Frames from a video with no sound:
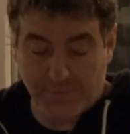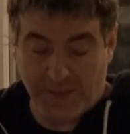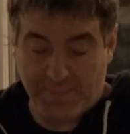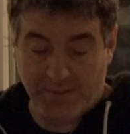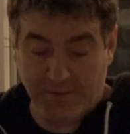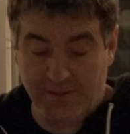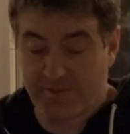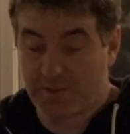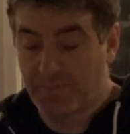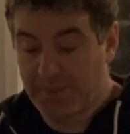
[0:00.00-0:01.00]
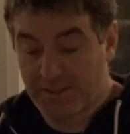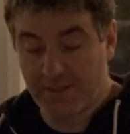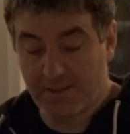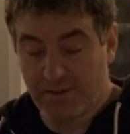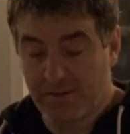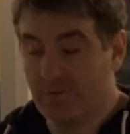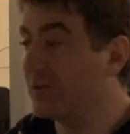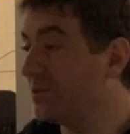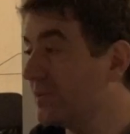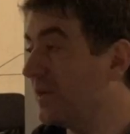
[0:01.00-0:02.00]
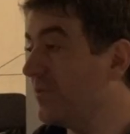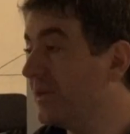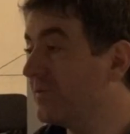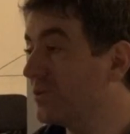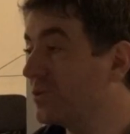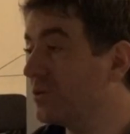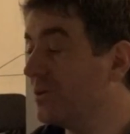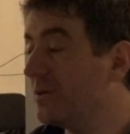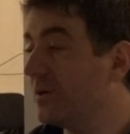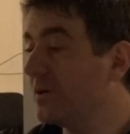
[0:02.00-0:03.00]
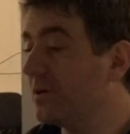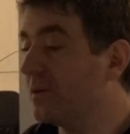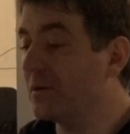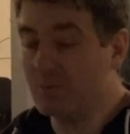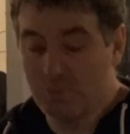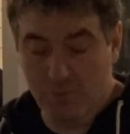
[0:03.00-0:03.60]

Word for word: Et eh bien oui, ça va se passer euh, dans l'hôtel Bonaventure euh,